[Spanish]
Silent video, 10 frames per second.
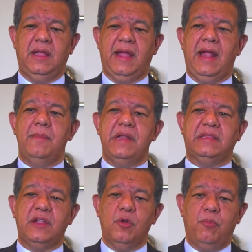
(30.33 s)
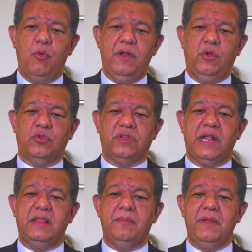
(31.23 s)
el Ministerio Público será
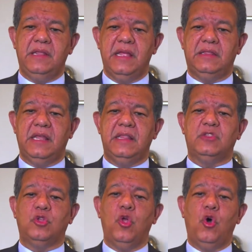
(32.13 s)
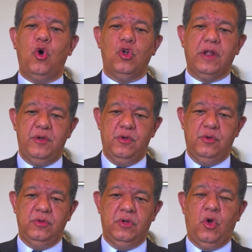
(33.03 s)
independiente de todo órgano
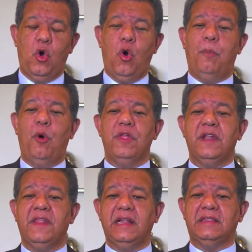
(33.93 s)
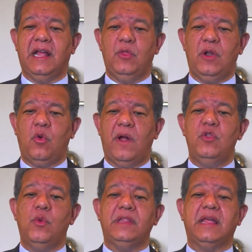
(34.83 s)
o poder del Estado al cual
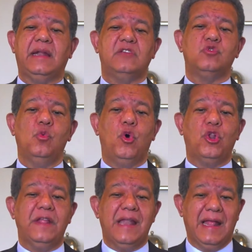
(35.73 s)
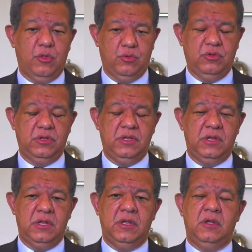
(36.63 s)
no estará subordinado.
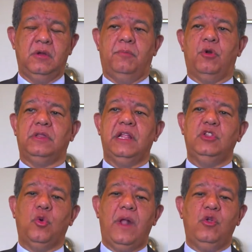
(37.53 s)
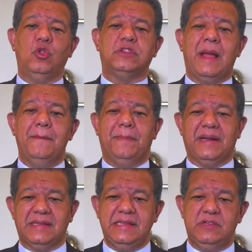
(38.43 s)
Por tanto, algo tan
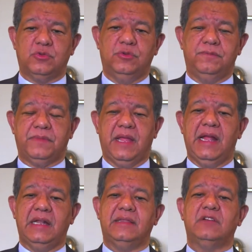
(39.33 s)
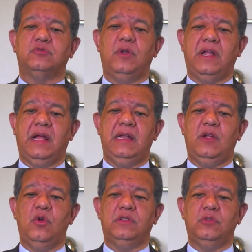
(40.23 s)
preciso en el texto legal y
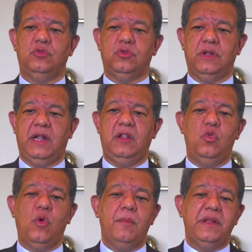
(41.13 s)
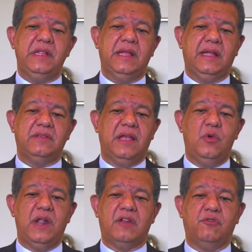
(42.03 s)
constitucional no amerita que se haga
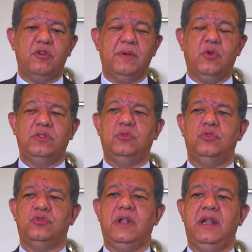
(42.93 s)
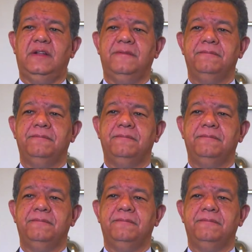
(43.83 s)
una reforma constitucional.